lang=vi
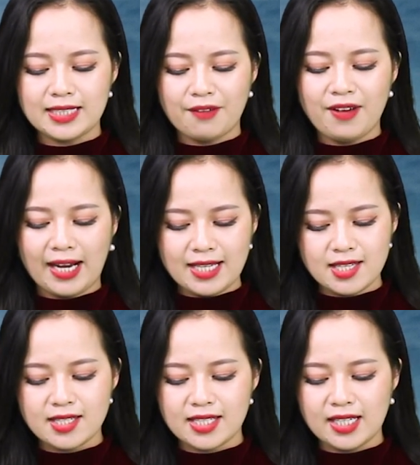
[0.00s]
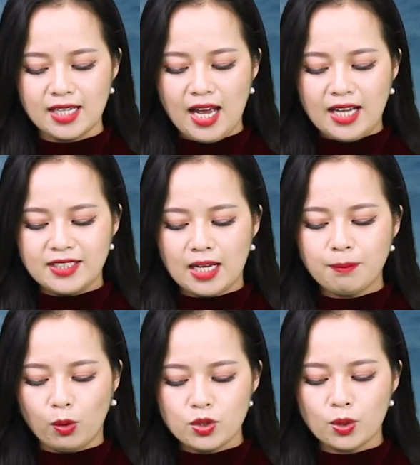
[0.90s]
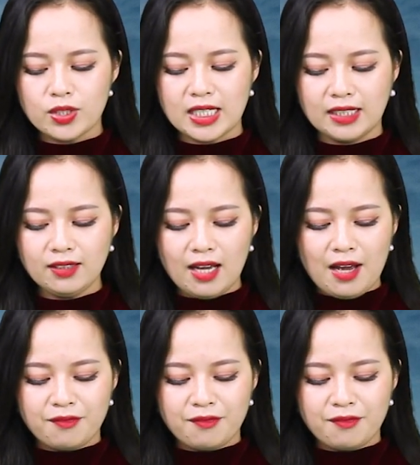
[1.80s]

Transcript: giá vàng SJC e nhẫn 4 số 9,